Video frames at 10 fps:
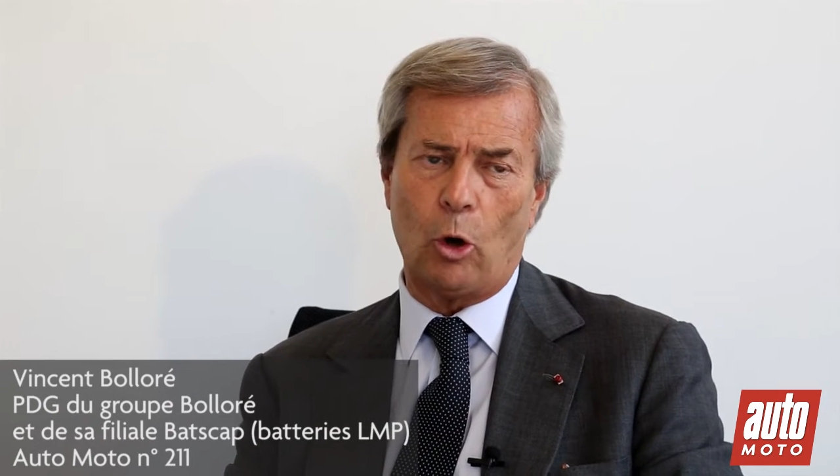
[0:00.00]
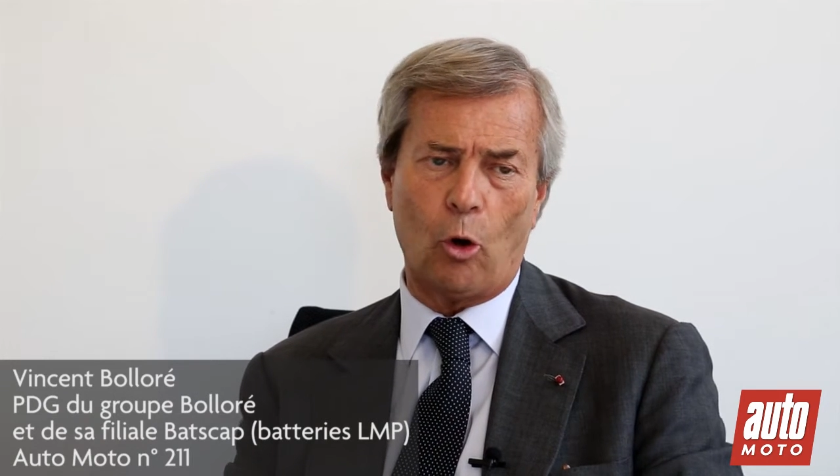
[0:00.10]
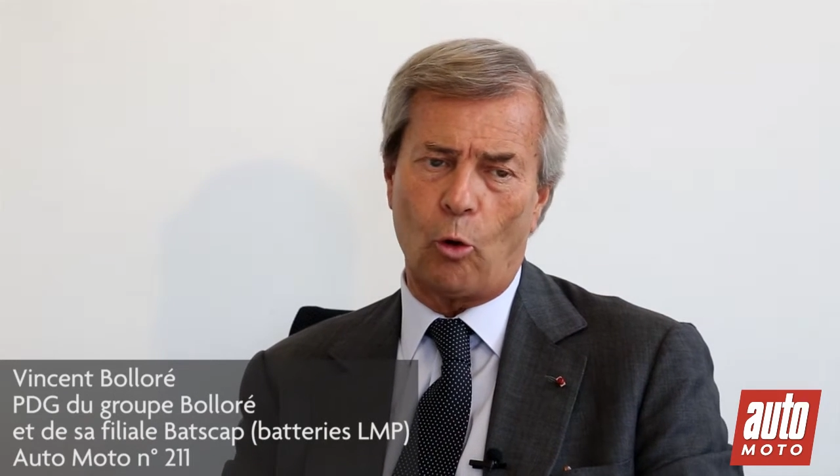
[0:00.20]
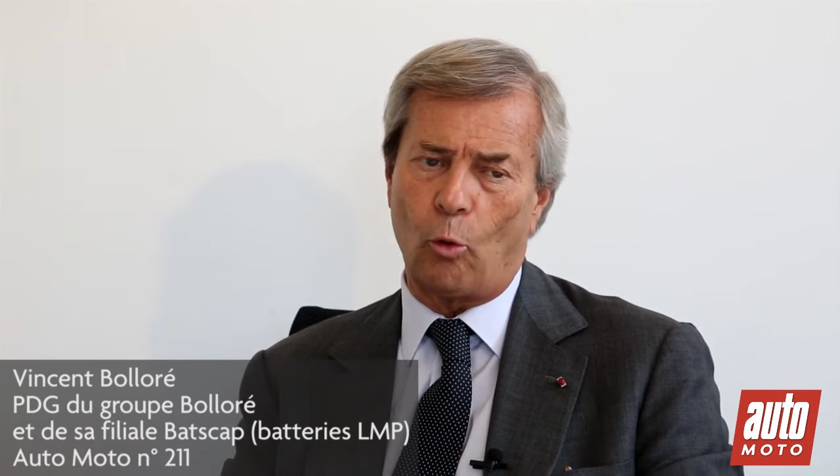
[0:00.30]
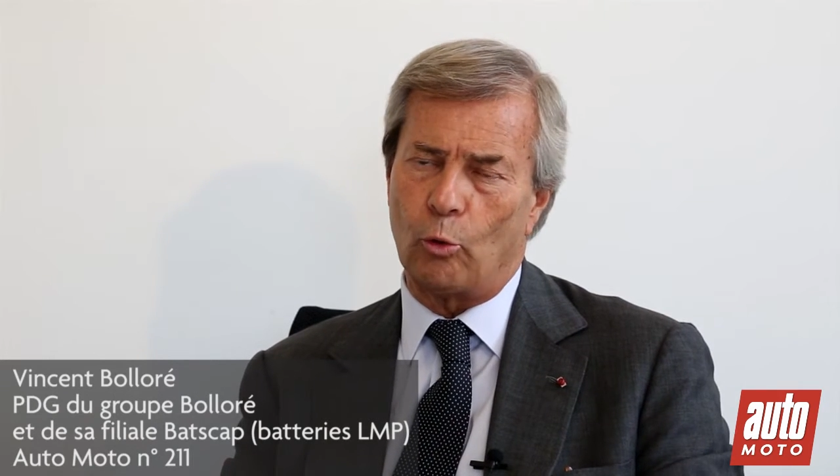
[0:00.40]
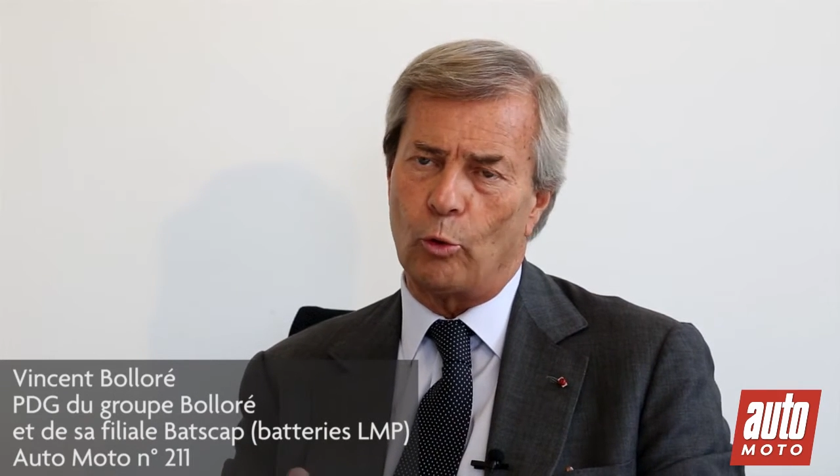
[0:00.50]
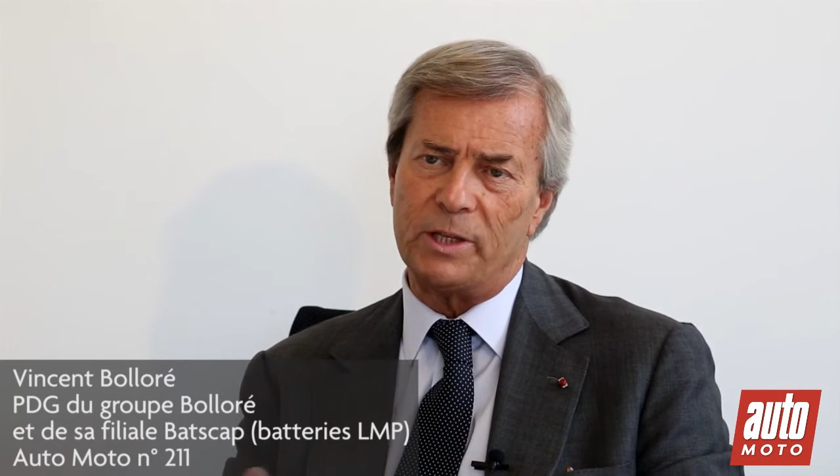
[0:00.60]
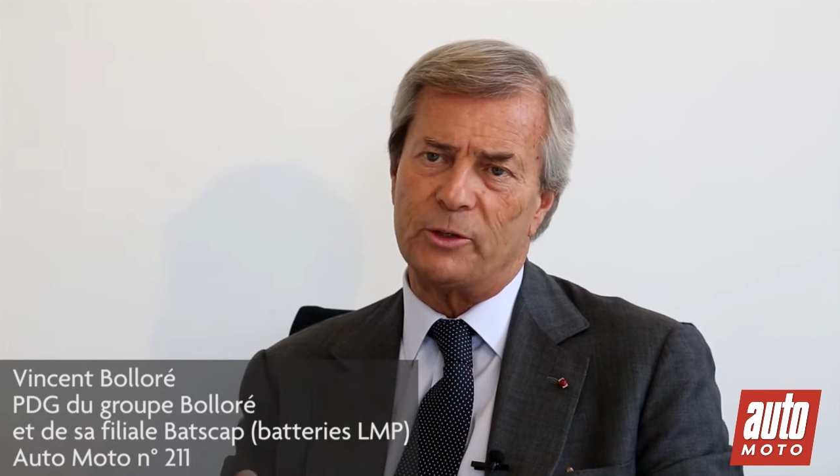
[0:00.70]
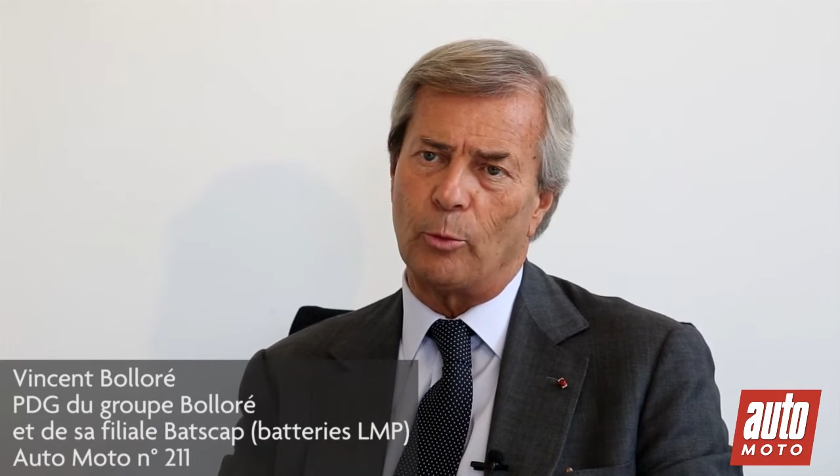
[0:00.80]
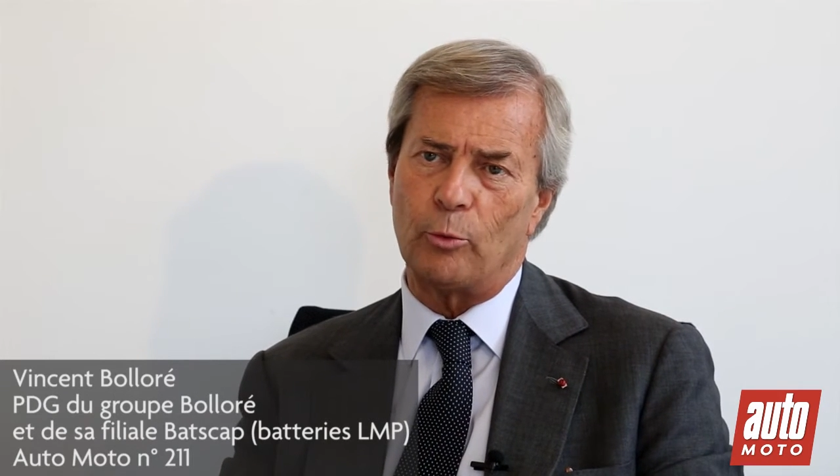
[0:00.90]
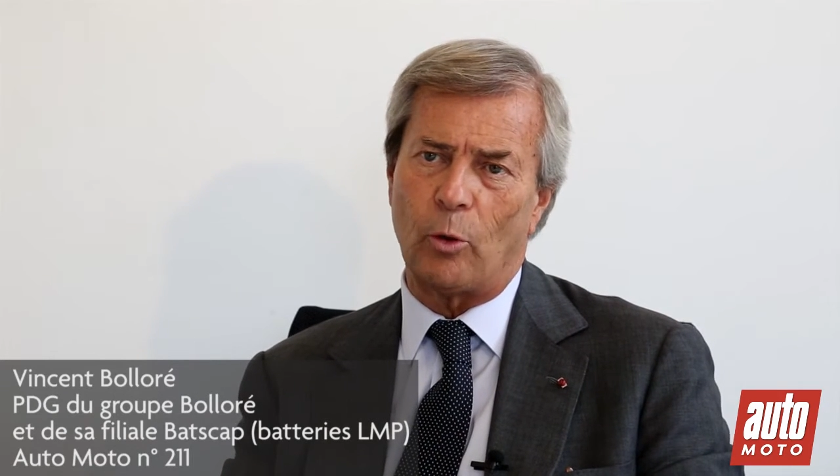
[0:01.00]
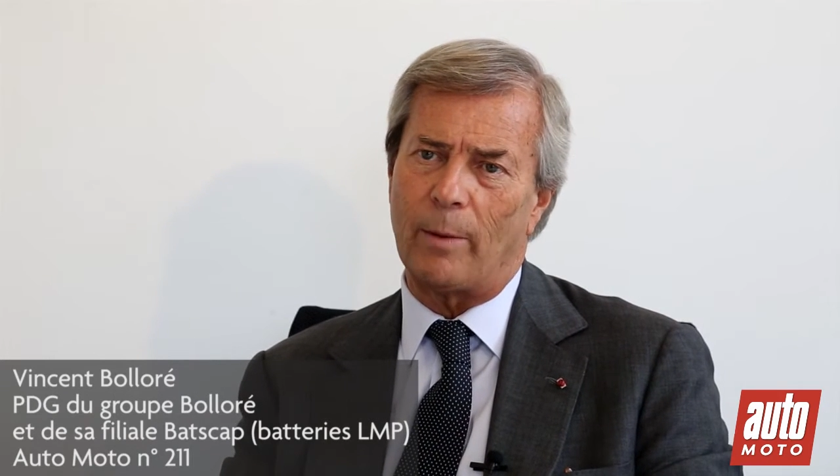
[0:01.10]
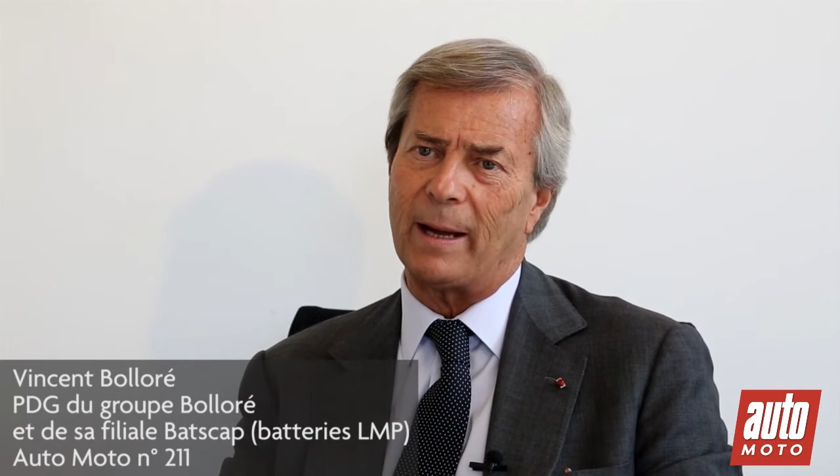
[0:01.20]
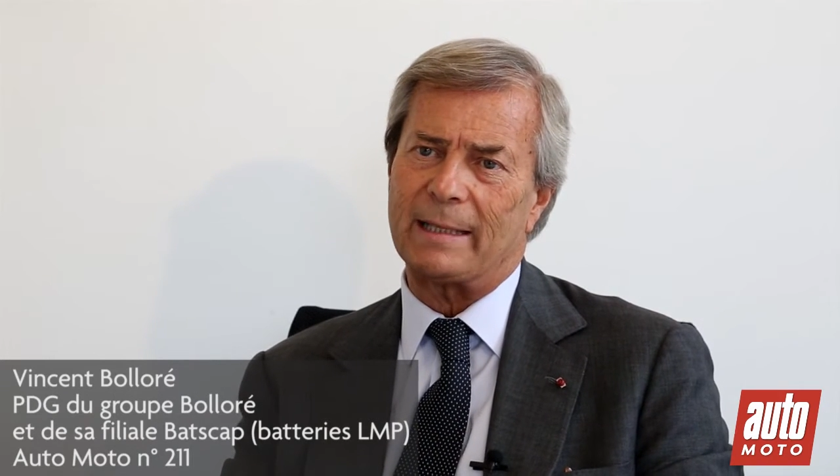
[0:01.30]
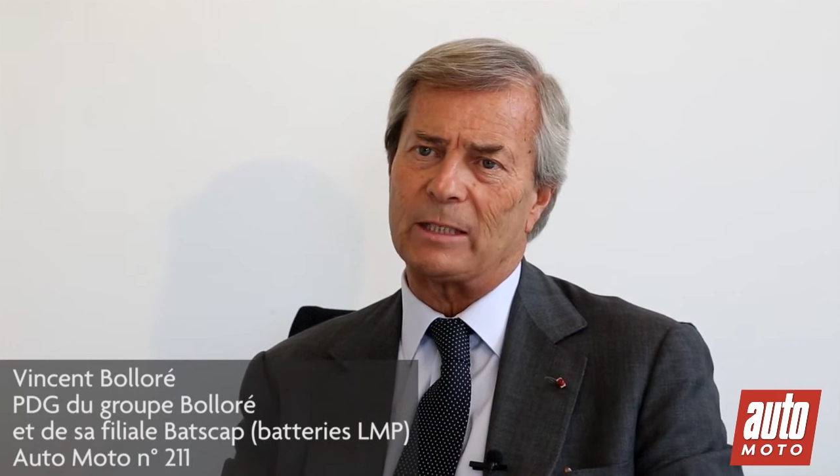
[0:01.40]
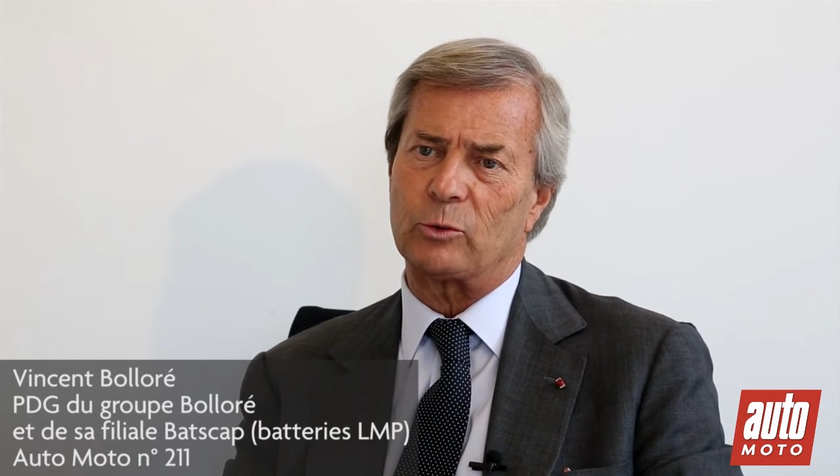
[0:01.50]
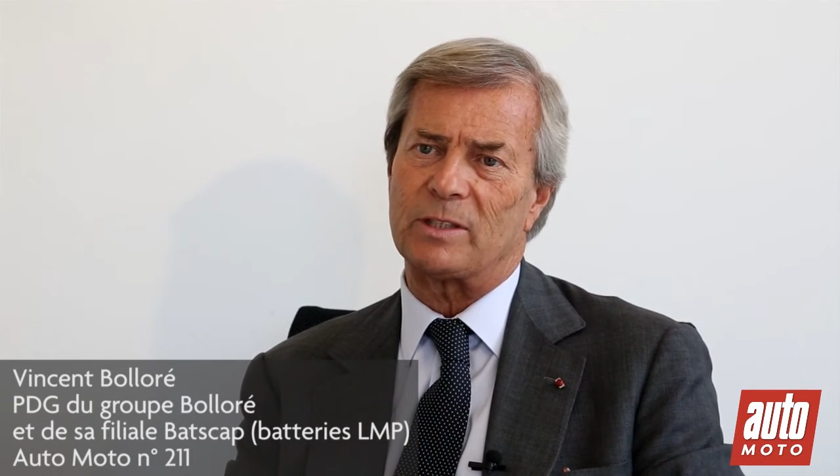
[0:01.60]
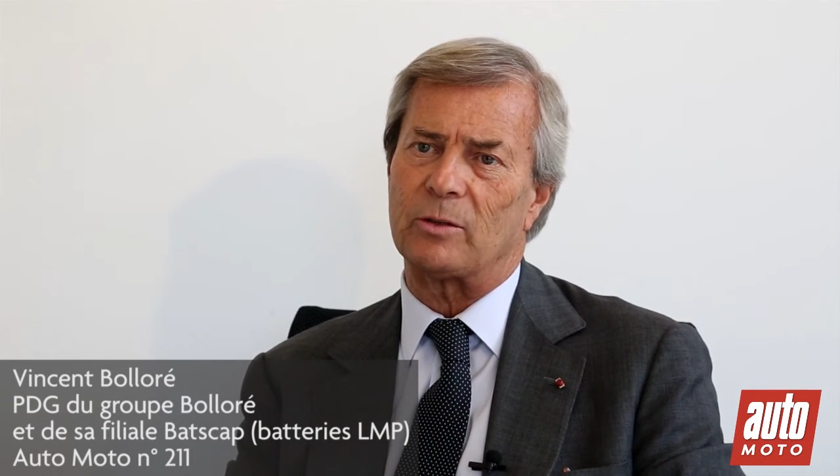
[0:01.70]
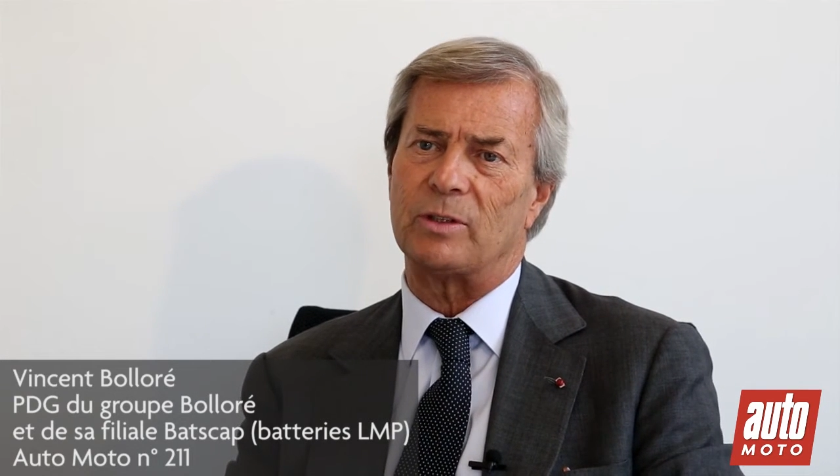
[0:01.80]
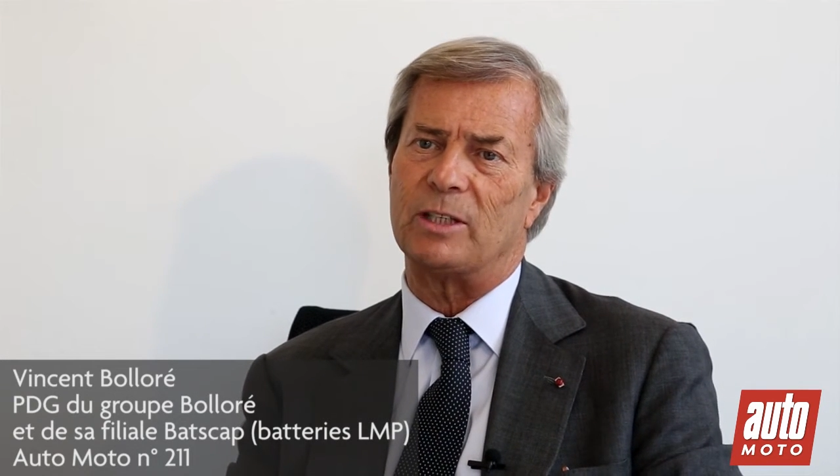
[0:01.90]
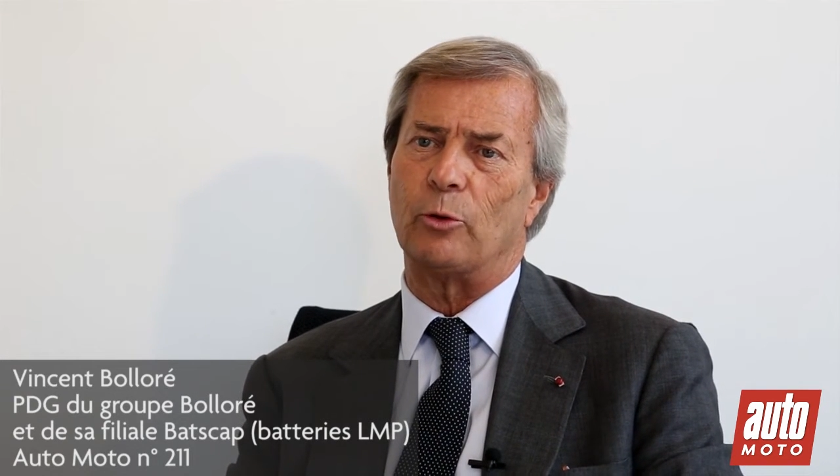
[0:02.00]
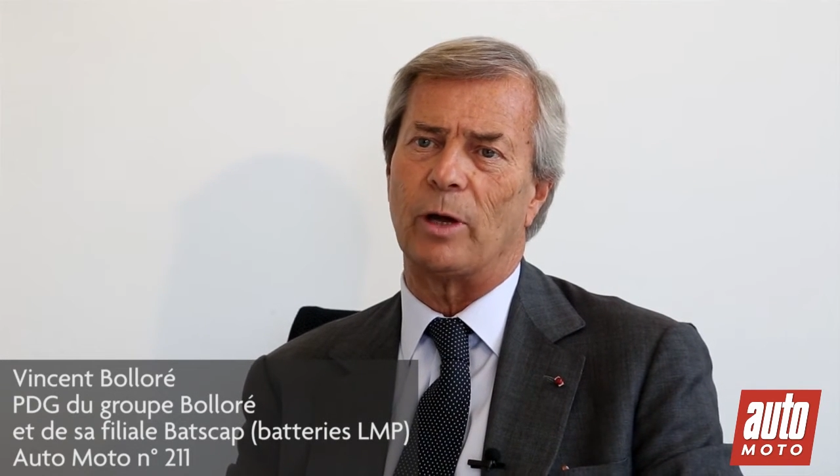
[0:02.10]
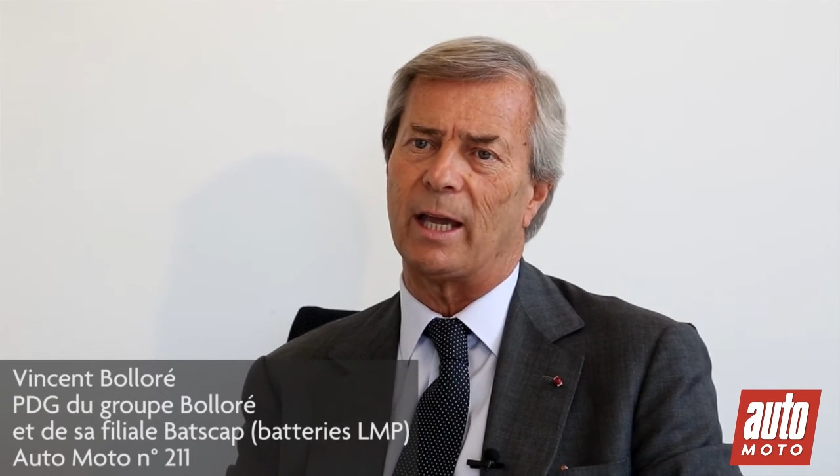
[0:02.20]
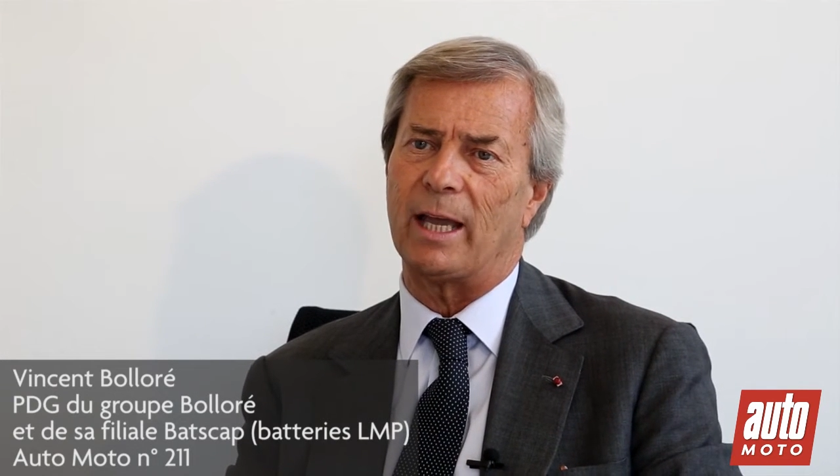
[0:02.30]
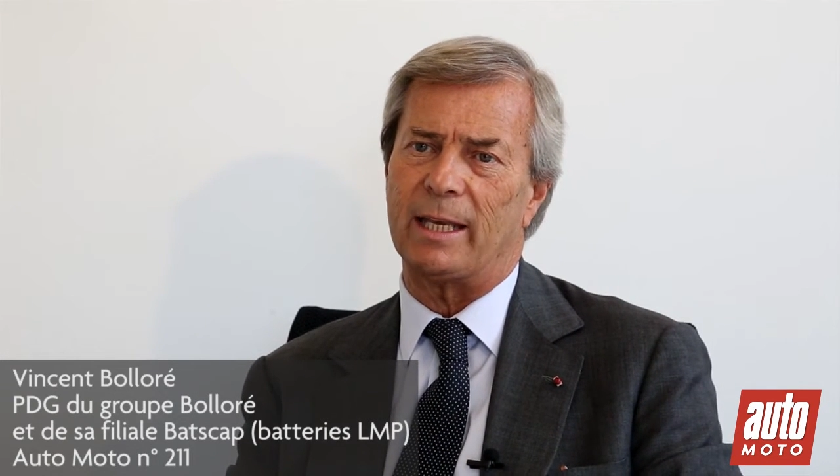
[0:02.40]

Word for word: en gros, le lithium-ion, à partir de 70 degrés,